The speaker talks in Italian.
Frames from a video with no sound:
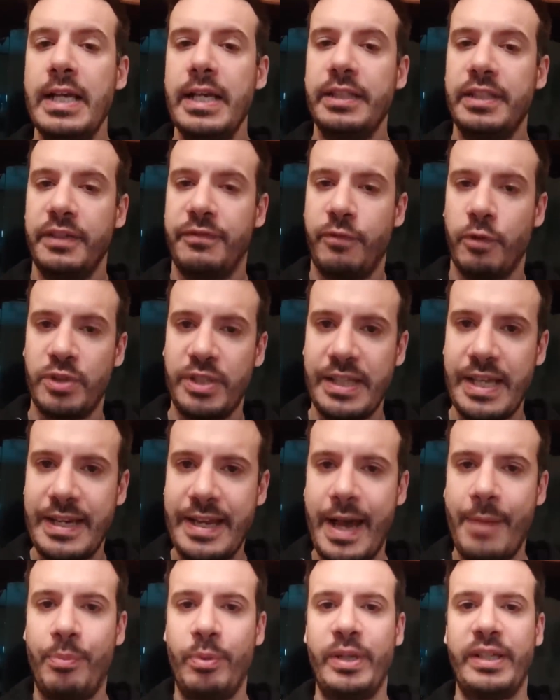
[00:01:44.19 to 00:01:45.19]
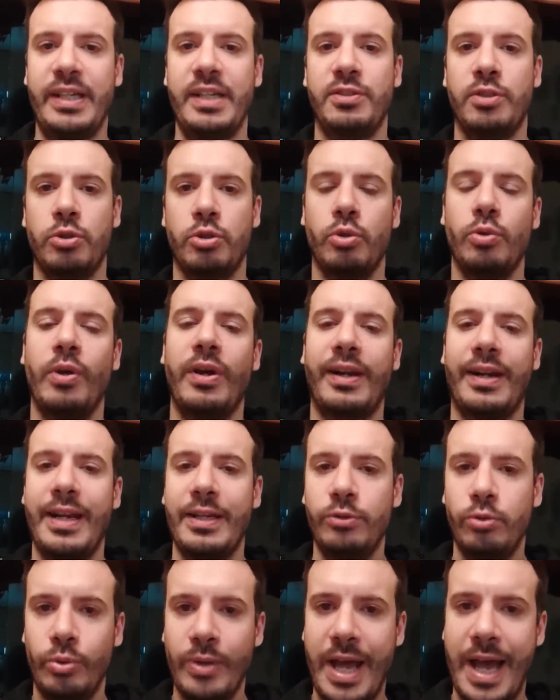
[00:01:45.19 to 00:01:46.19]
tifosi del Napoli che si sono
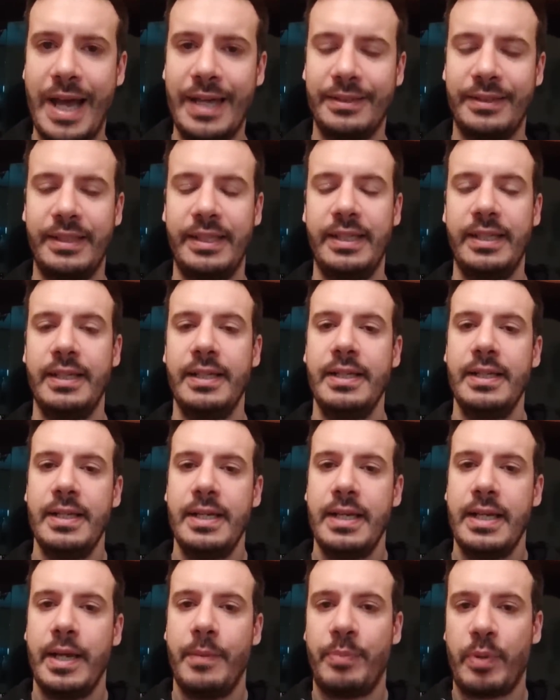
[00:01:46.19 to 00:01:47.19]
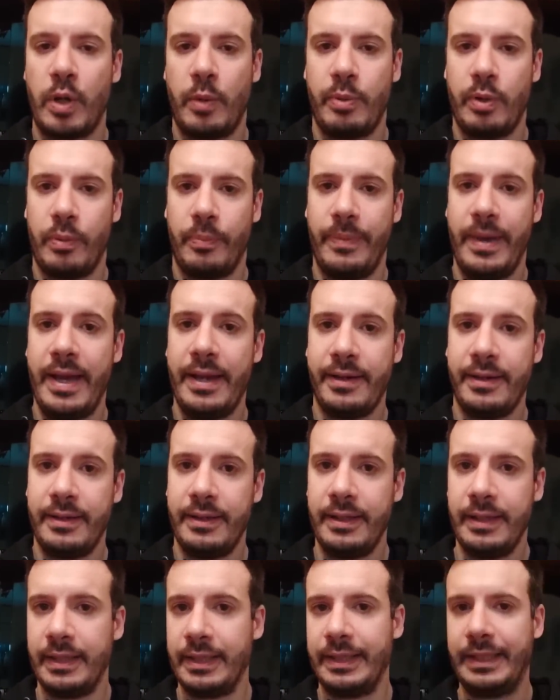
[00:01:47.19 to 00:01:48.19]
radunati eh, proprio per
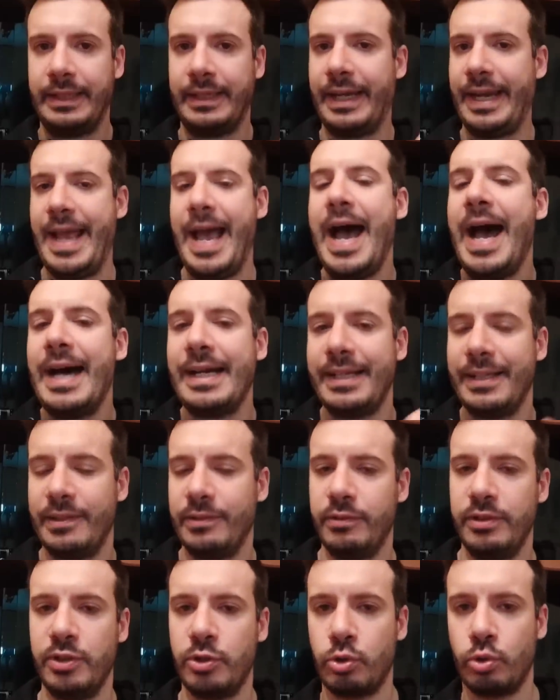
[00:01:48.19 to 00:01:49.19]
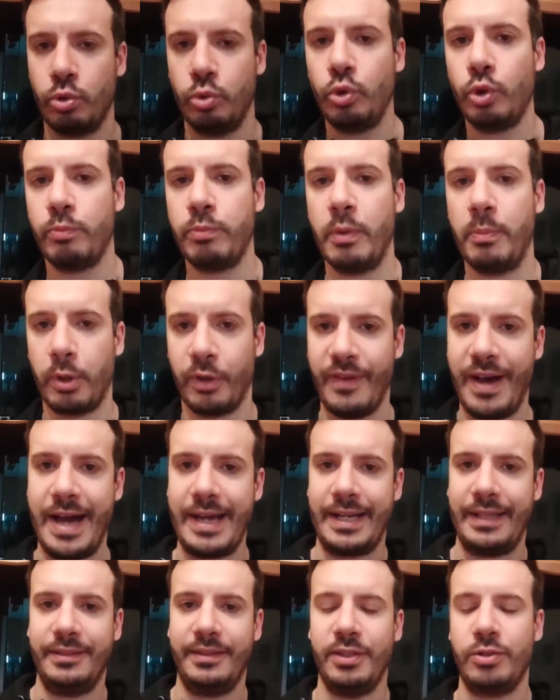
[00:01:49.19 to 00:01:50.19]
eh, creare un disturbo,
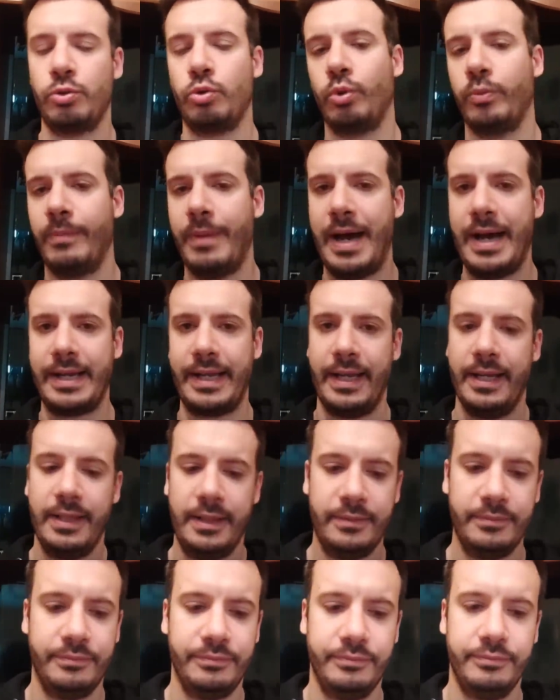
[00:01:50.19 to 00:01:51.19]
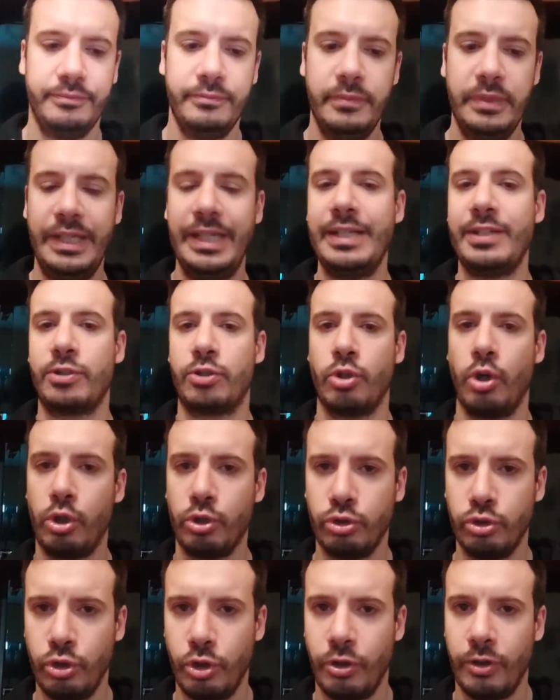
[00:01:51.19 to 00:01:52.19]
provare a disturbare il
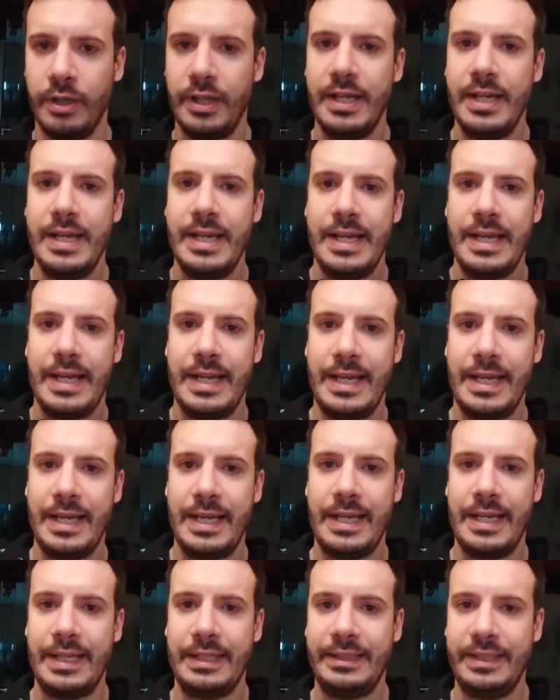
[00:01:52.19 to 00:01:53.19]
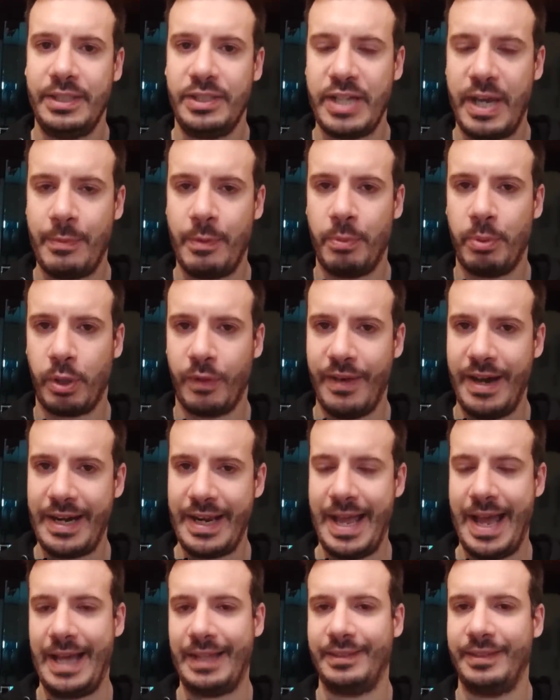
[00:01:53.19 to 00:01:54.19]
sonno, eh, diciamo
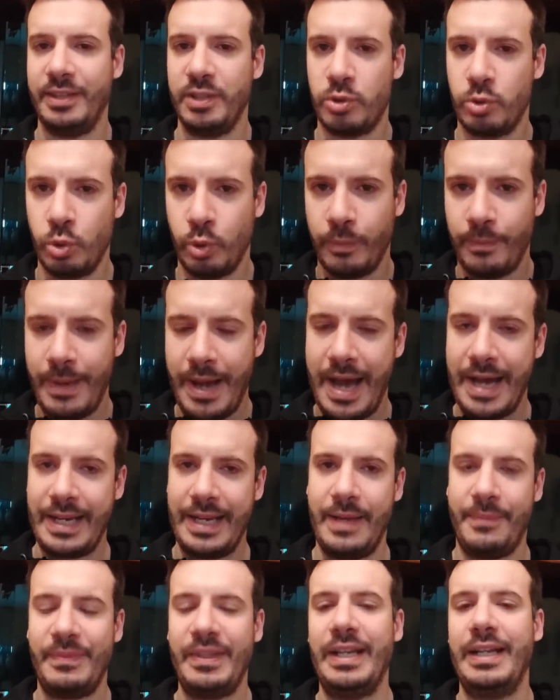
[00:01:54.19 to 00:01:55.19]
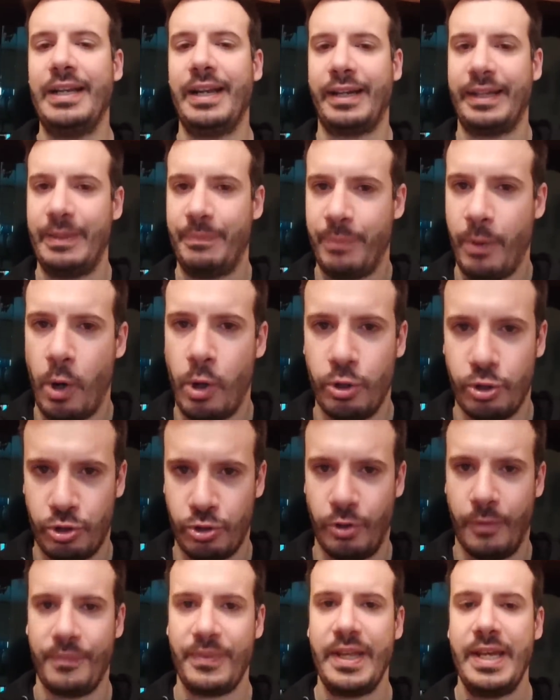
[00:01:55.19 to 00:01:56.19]
provare a disturbare il
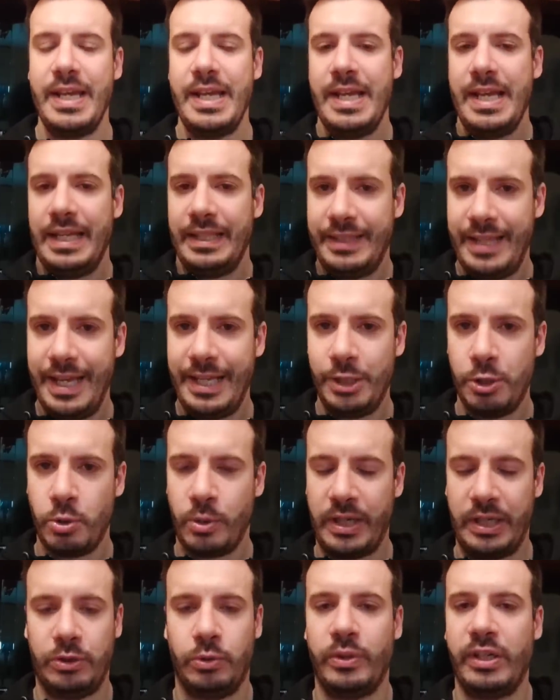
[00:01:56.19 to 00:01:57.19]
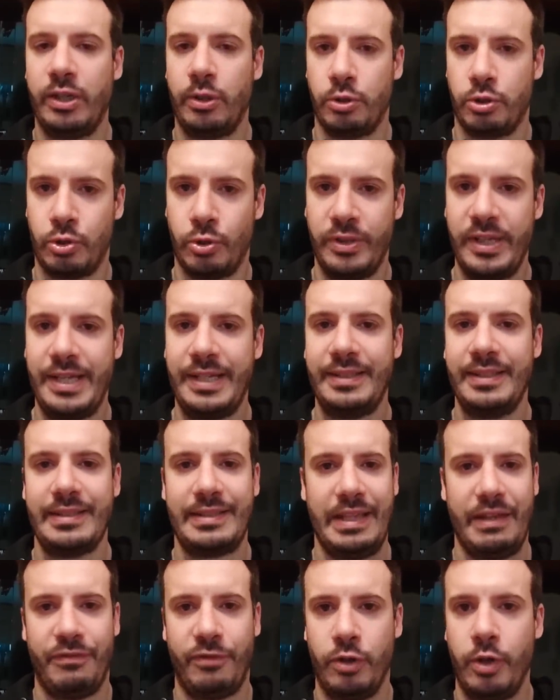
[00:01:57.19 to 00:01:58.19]
riposo dei giocatori rossoneri di
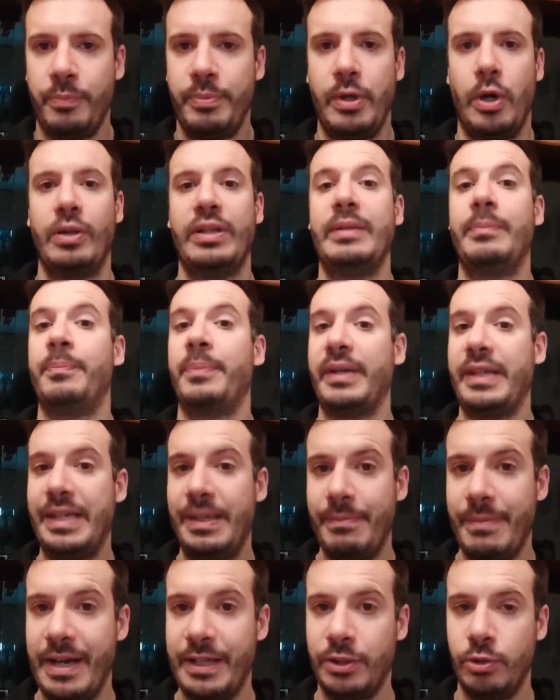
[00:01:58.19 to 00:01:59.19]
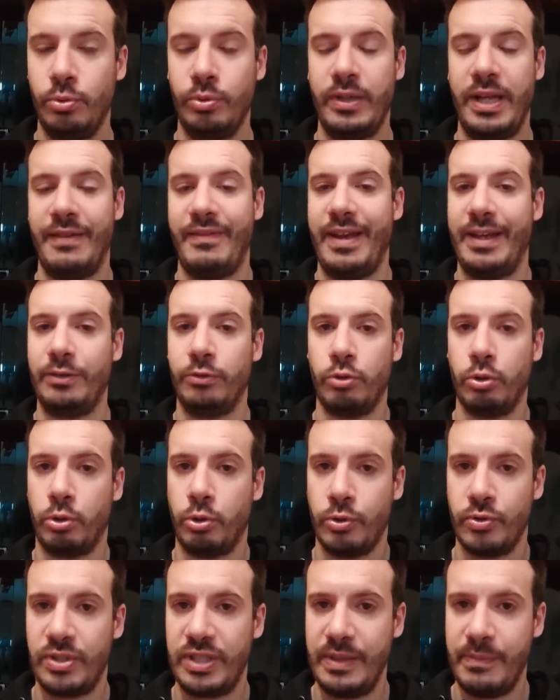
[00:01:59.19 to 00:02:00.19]
Stefano Pioli prima di un evento
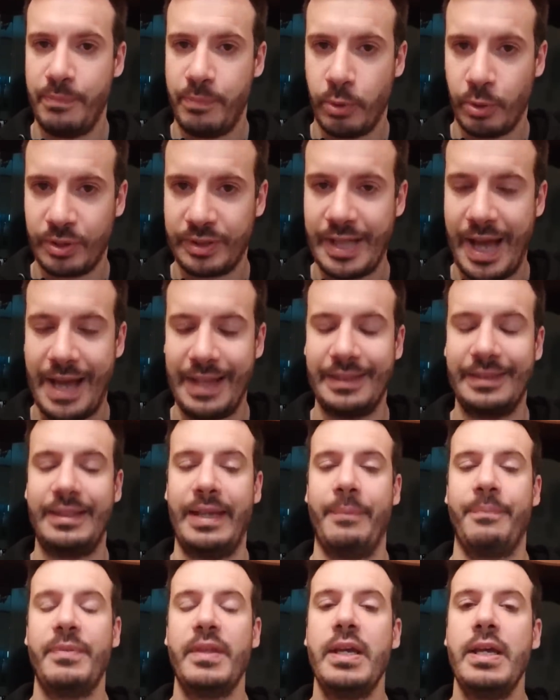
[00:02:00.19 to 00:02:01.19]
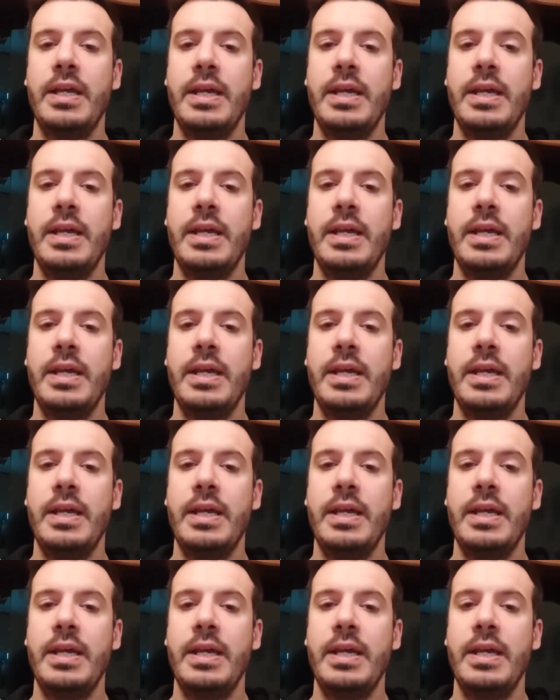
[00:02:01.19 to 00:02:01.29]
così importante